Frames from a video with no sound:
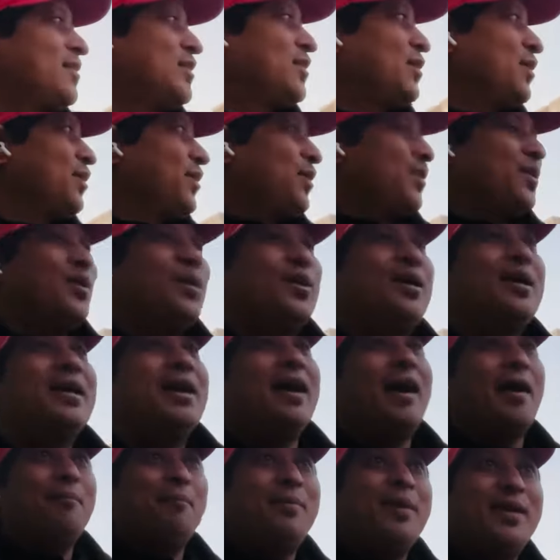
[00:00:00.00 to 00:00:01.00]
तो
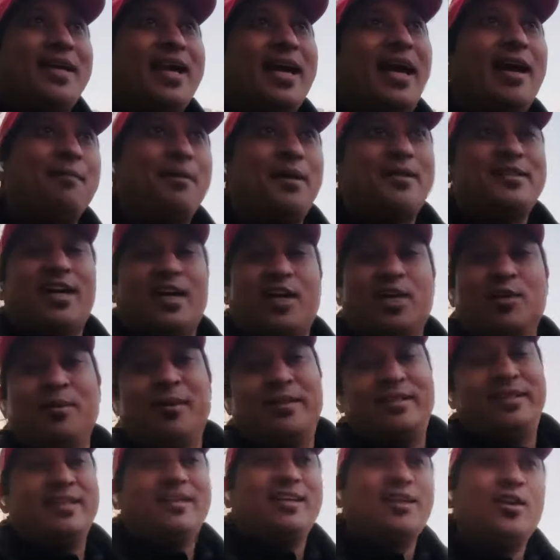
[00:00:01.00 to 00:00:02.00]
अभी क्या है मैं जा रहा हूँ
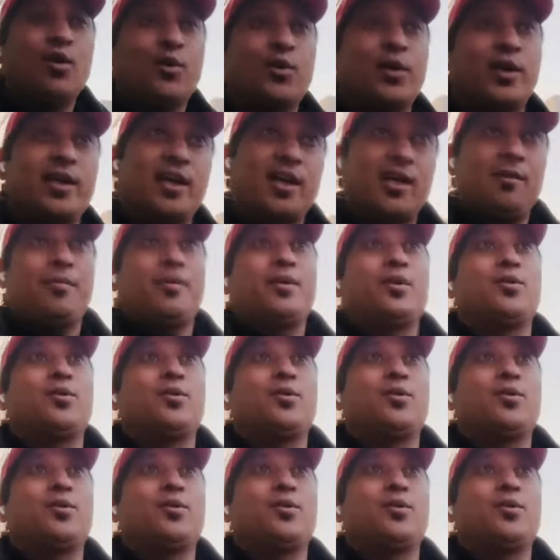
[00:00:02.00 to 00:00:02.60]
भाई दीदी लोग के घर पर